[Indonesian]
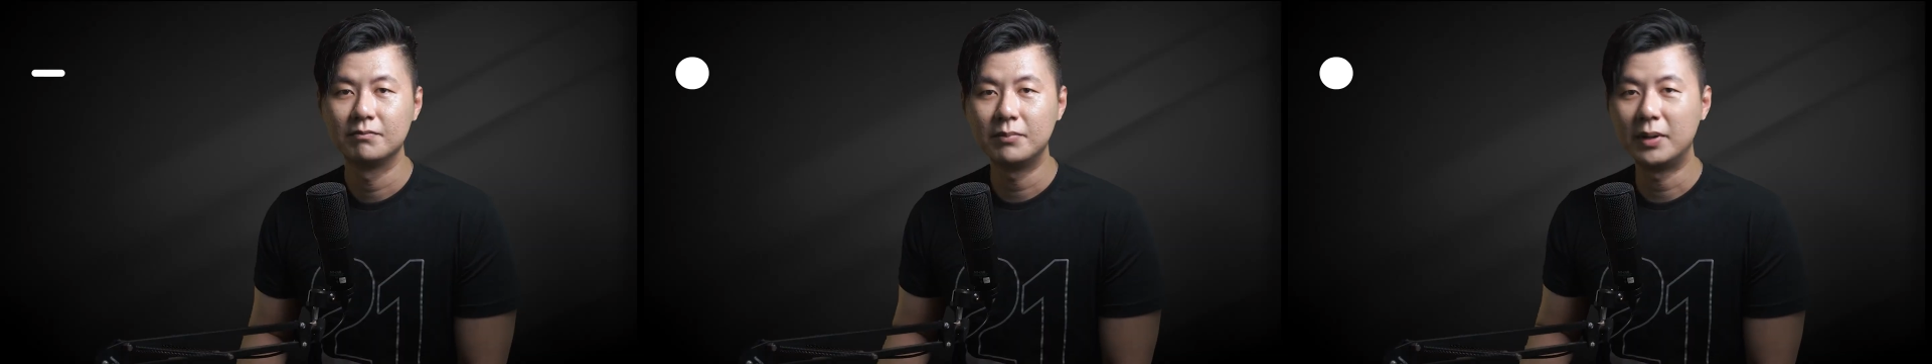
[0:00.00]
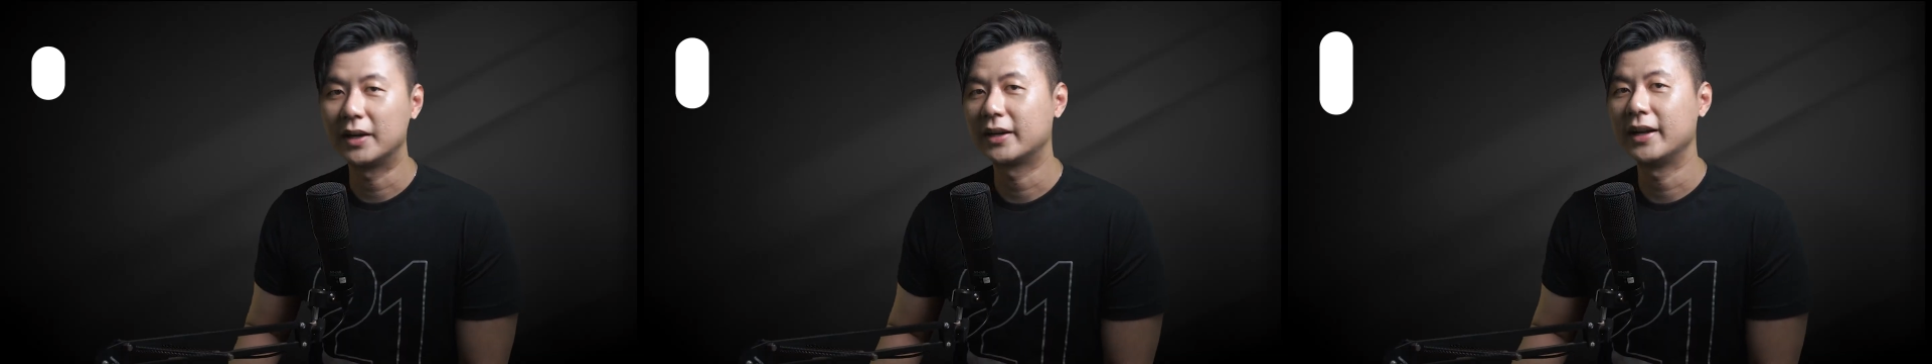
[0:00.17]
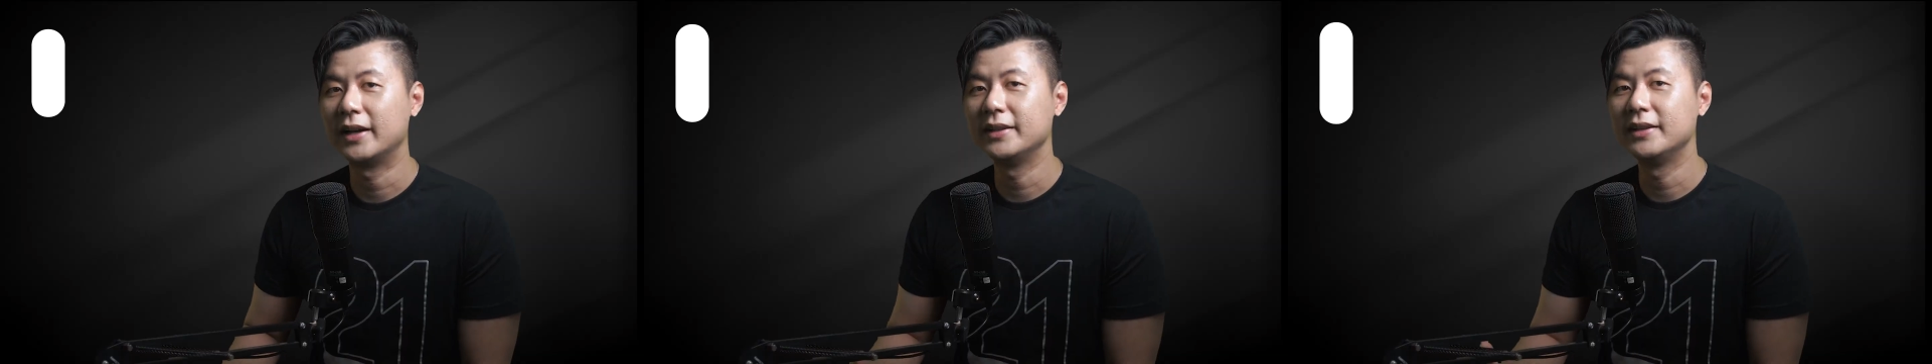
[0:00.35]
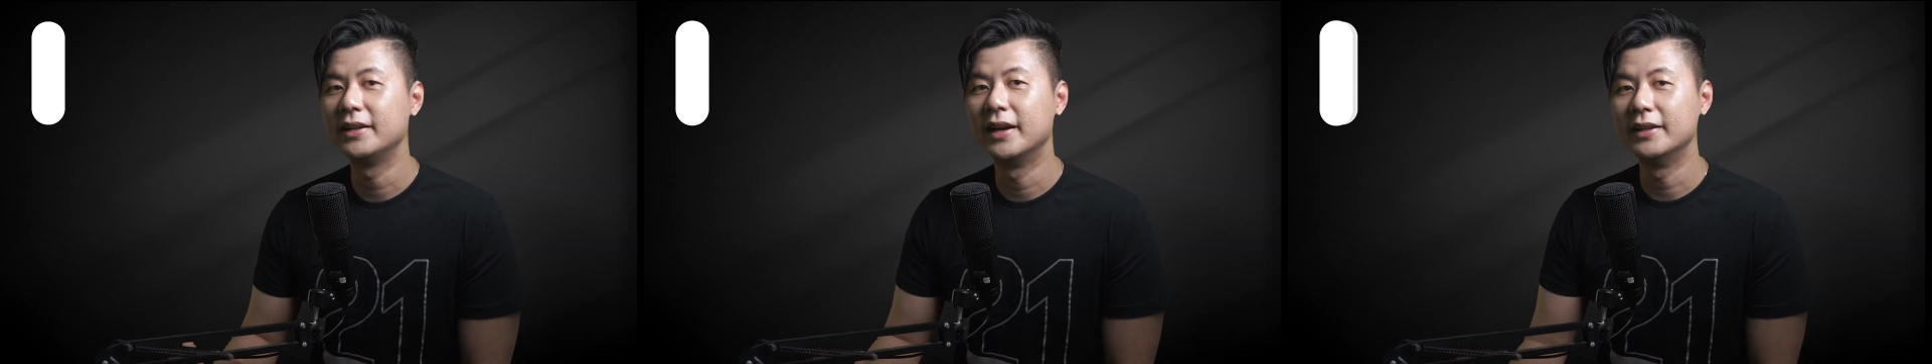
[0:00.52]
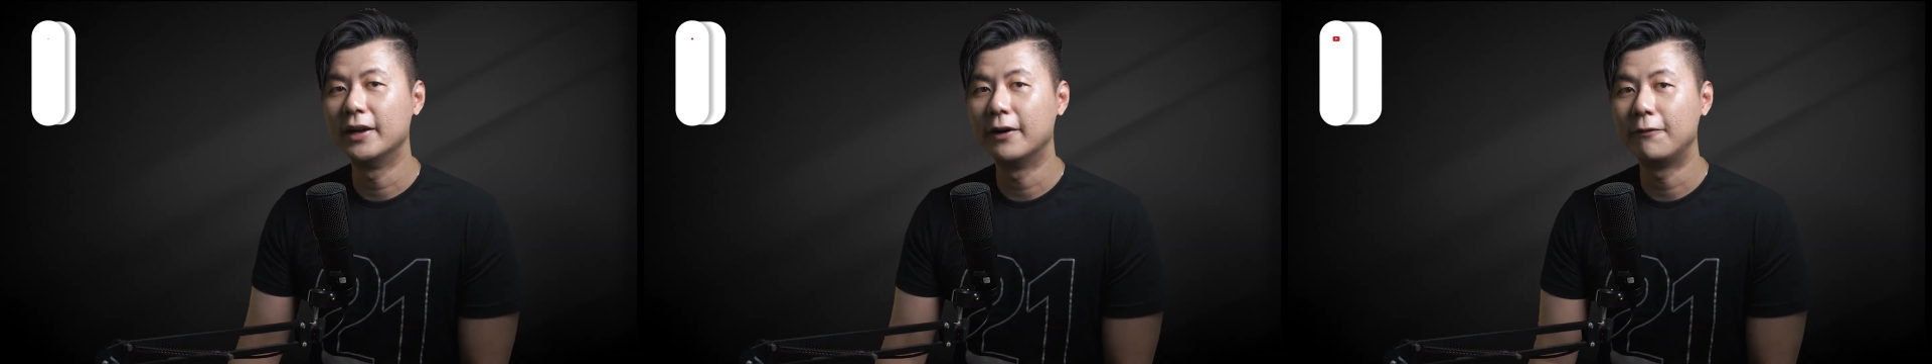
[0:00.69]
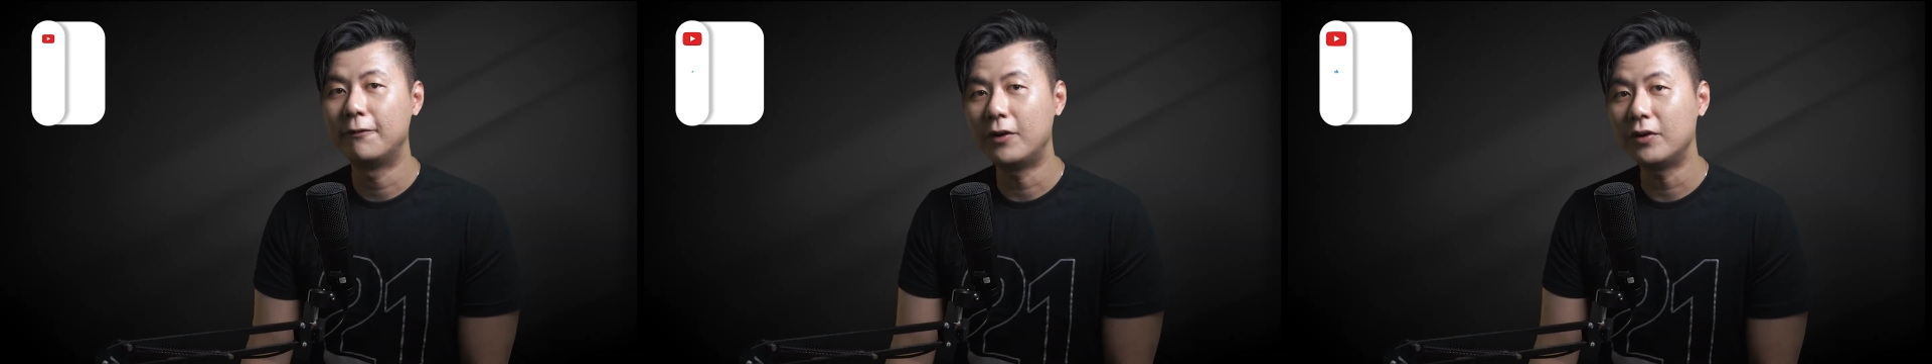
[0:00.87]
Bahkan
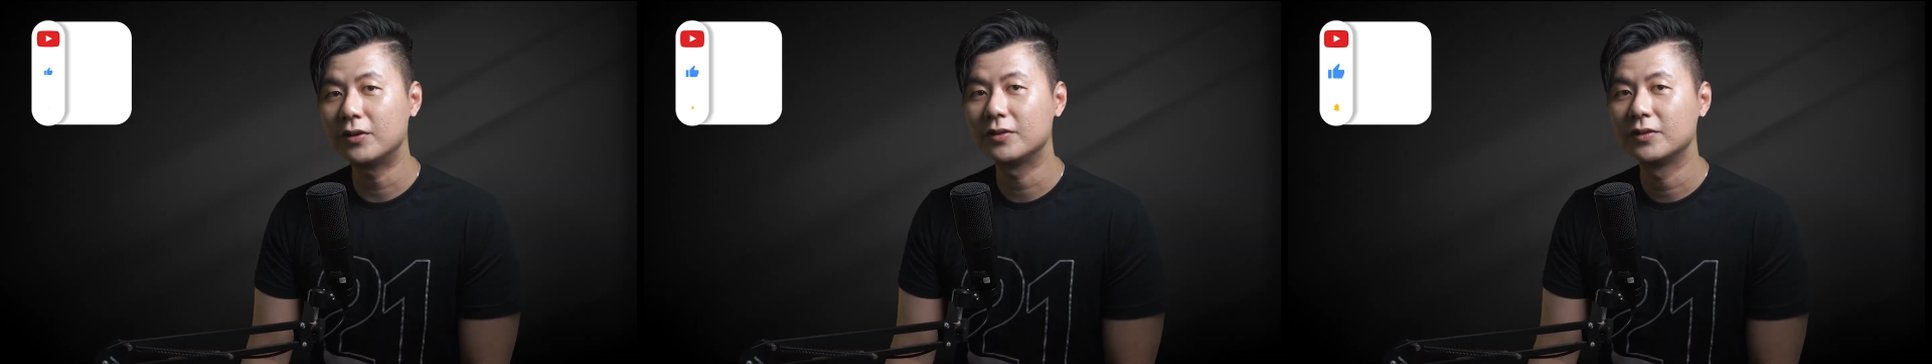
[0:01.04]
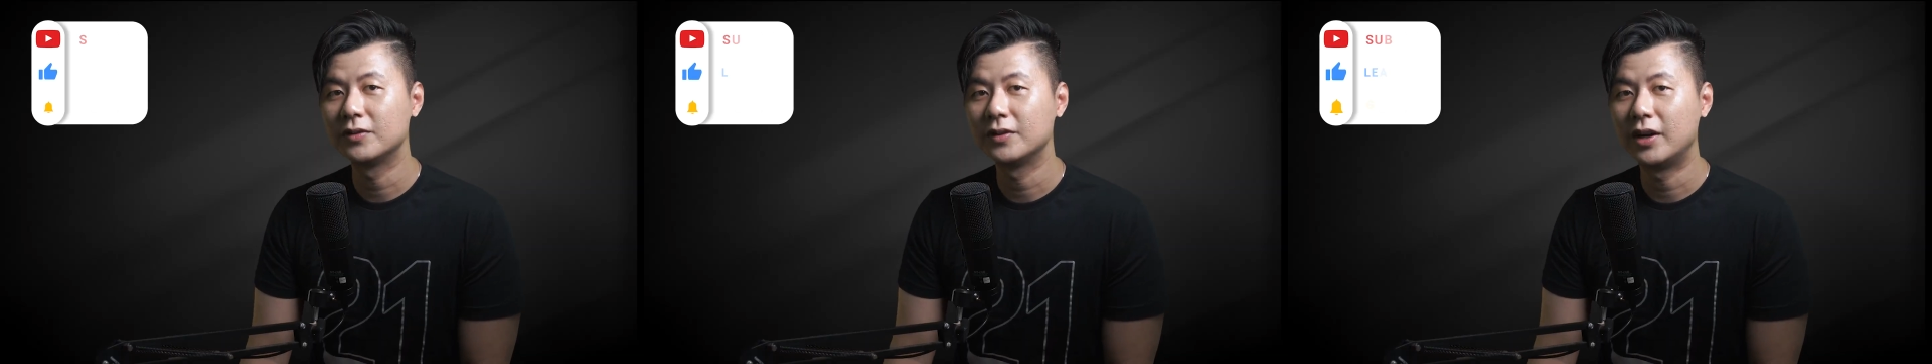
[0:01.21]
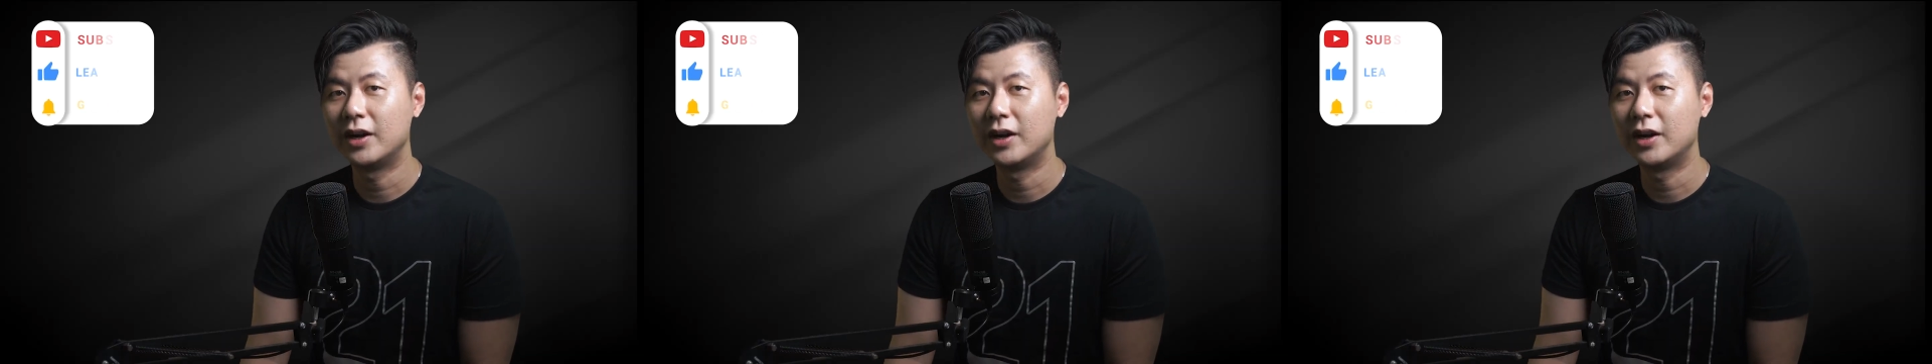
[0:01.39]
nggak ada fork